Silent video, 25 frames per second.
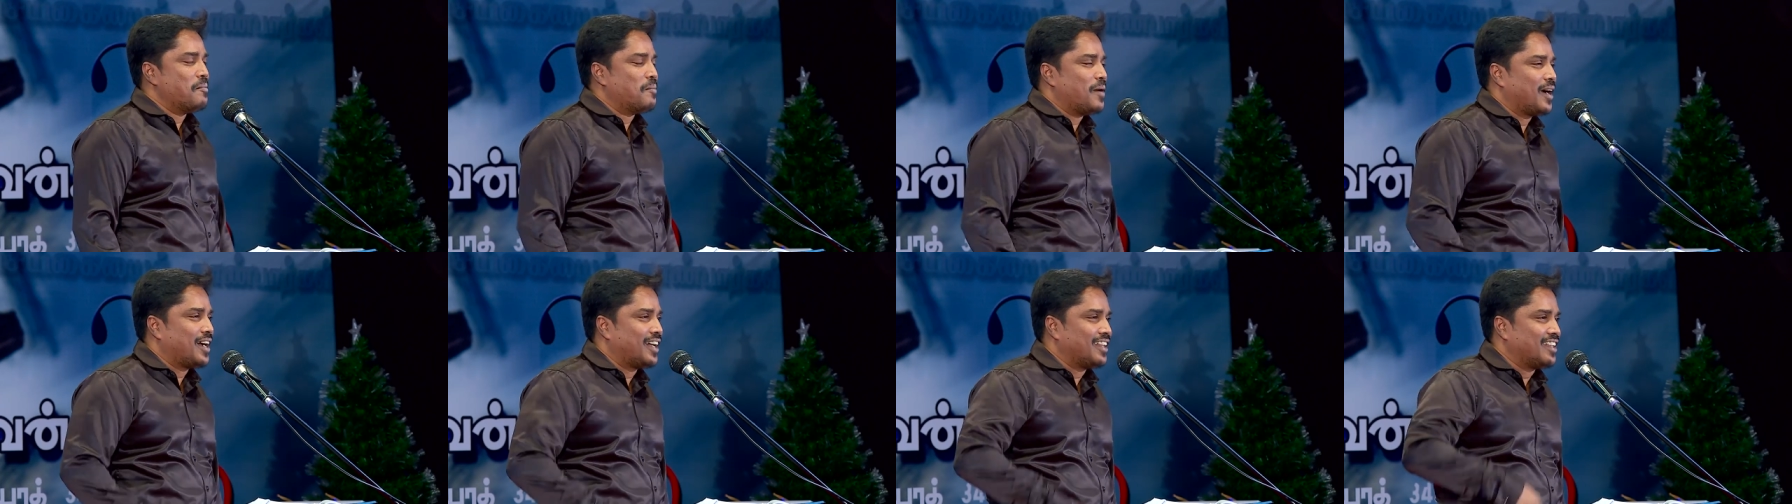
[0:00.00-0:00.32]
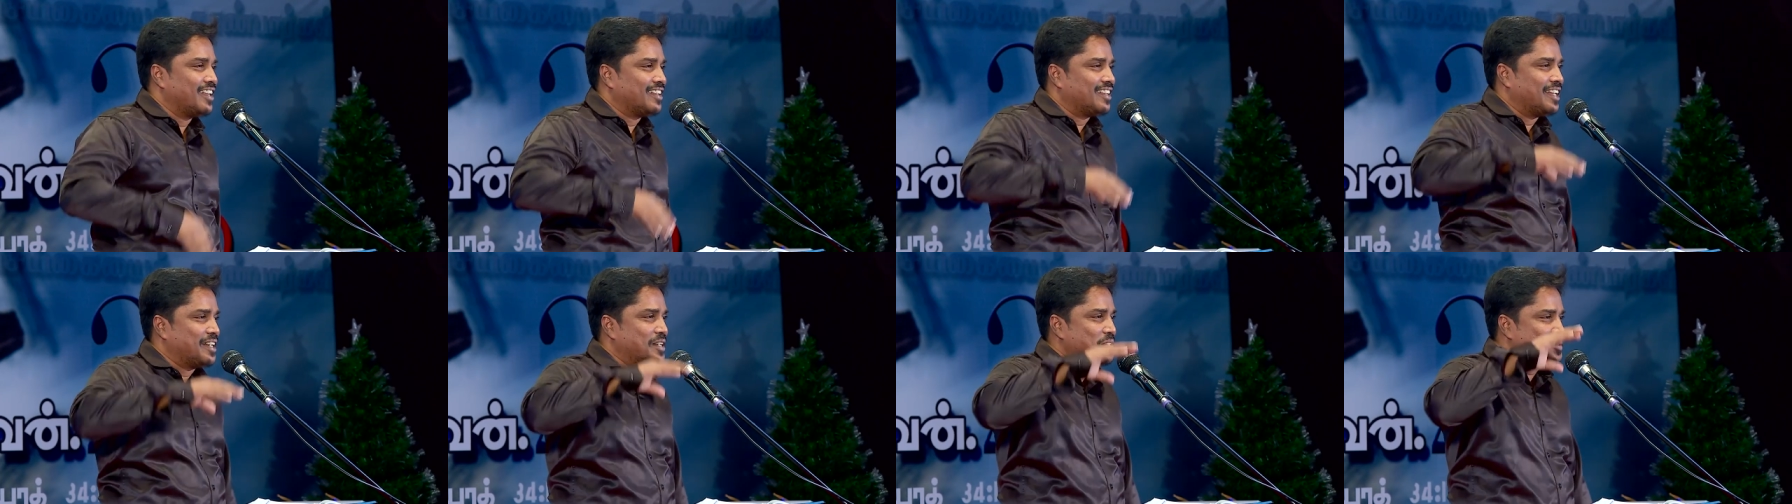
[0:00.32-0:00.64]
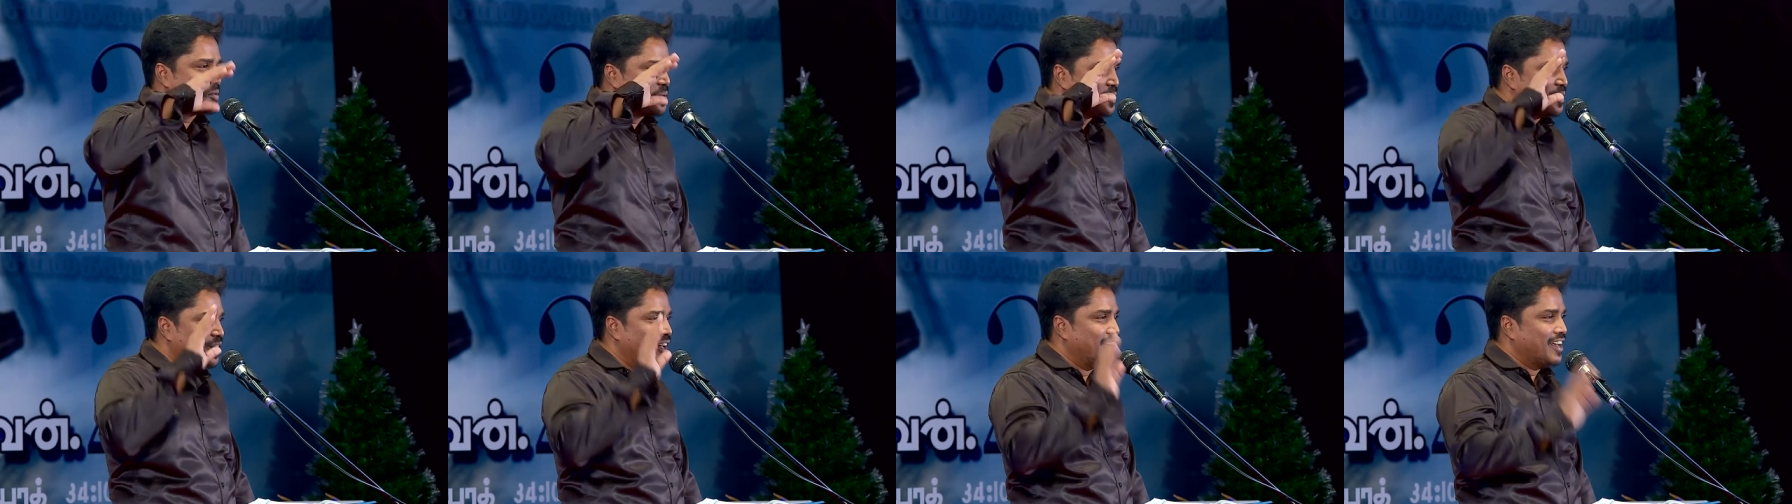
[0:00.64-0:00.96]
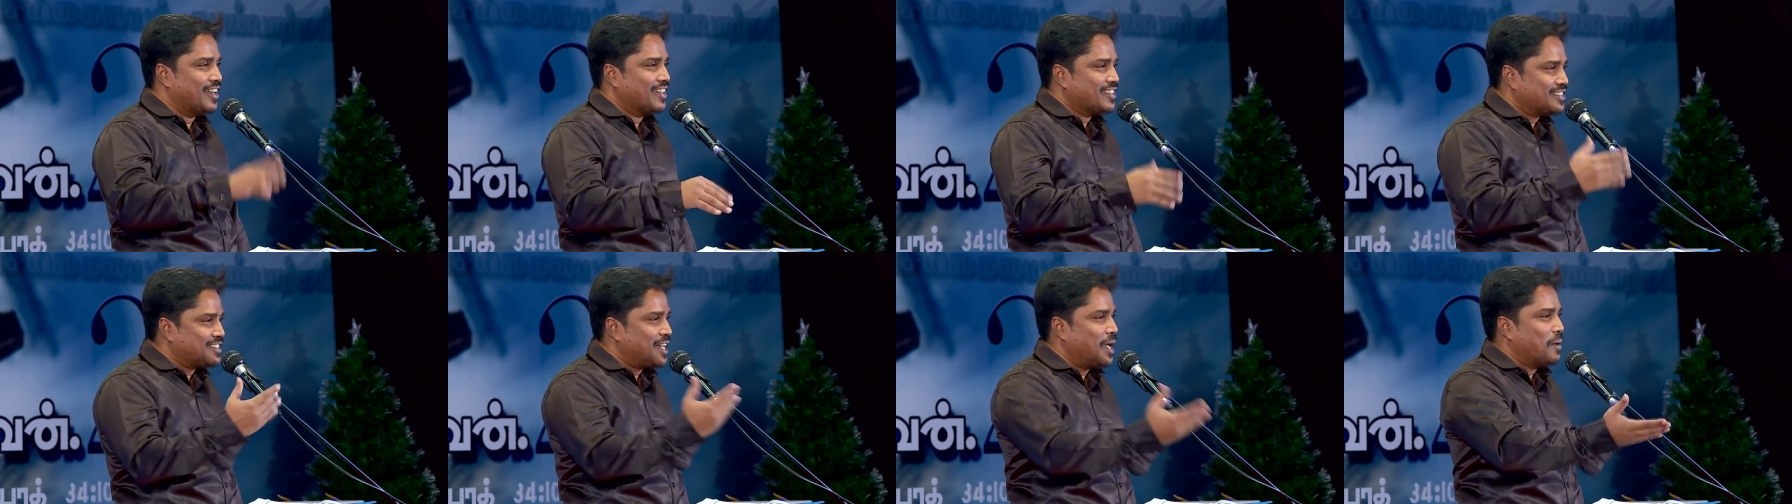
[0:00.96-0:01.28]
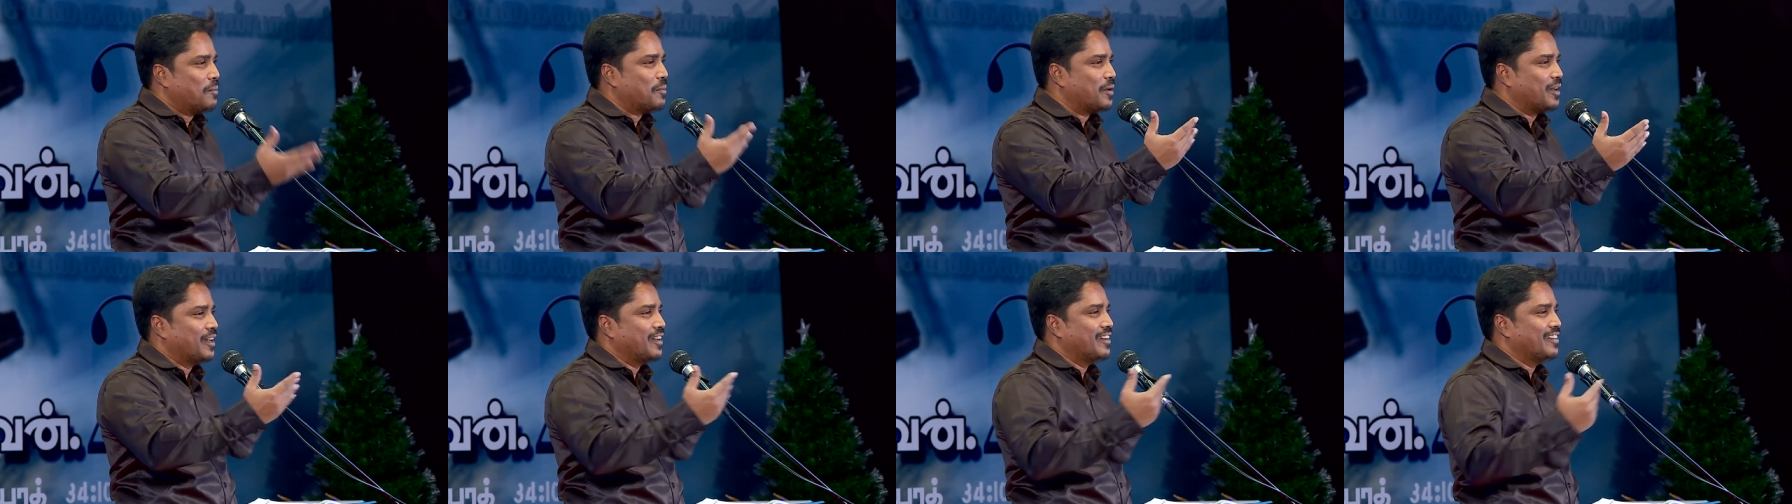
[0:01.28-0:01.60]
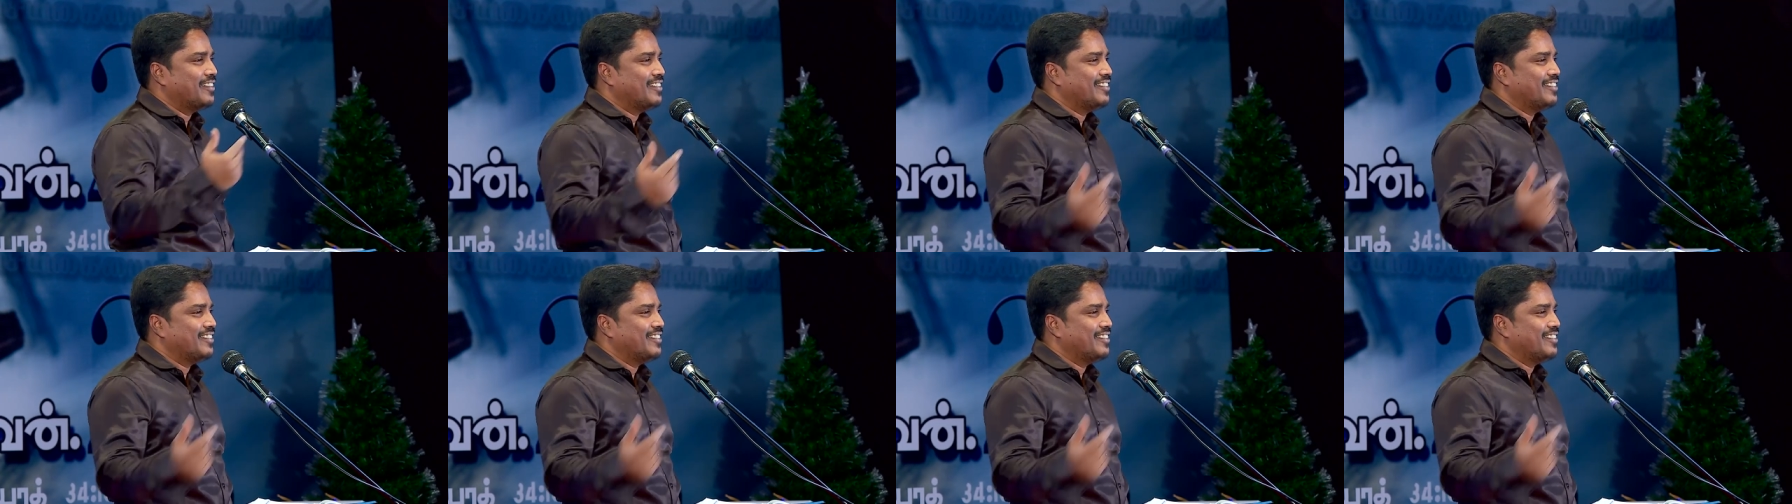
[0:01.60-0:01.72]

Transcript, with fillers: பக்கத்தில் தட்டி சொல்லுங்கள் சாப்பிடு